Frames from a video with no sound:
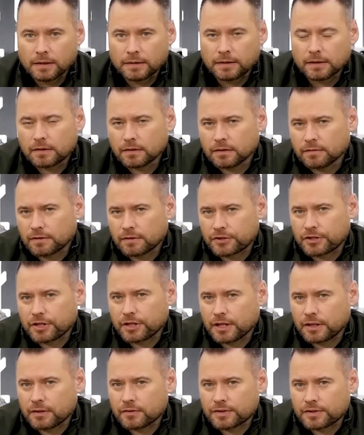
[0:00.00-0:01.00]
Tylko no właśnie,
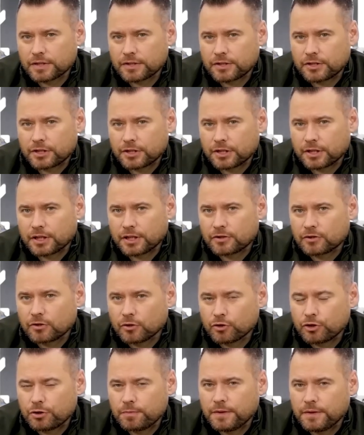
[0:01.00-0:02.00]
jedno zastrzeżenie,
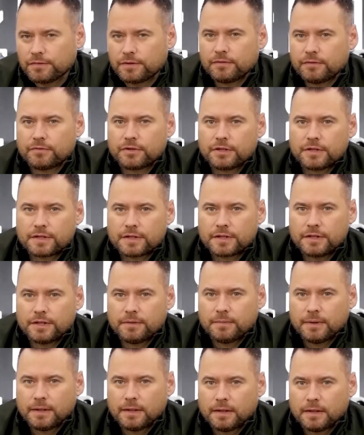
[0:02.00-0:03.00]
coś mi w tym wszystkim